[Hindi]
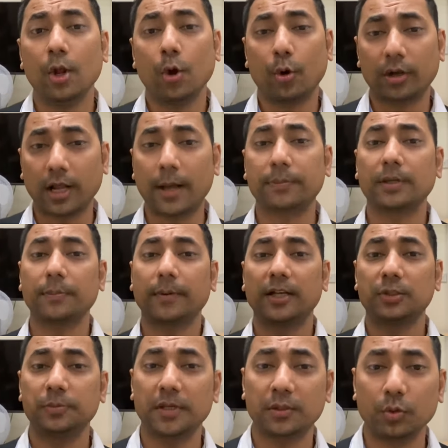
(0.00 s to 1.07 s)
और आपके
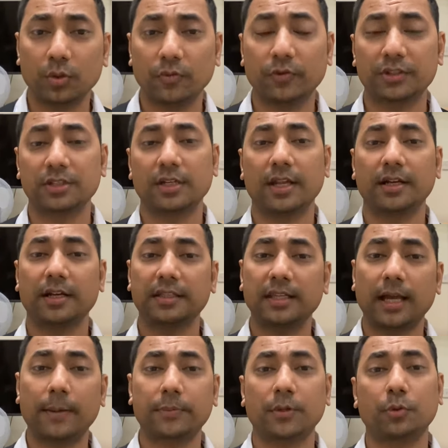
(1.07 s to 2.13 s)
पास भी एक नोटिफिकेशन आएगा कि
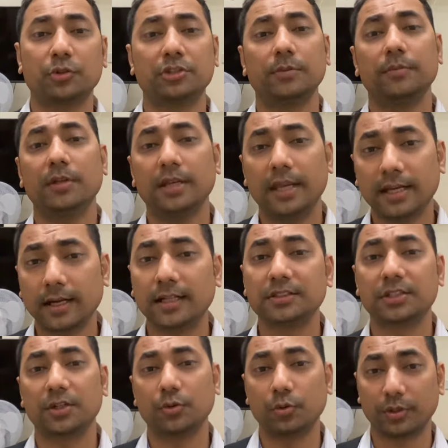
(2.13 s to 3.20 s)
आपके क्वेश्चन में एक
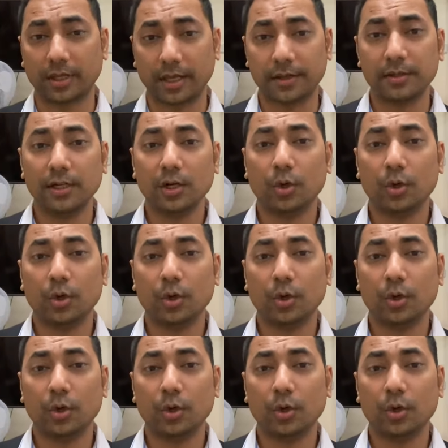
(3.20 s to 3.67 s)
आंसर हो गया है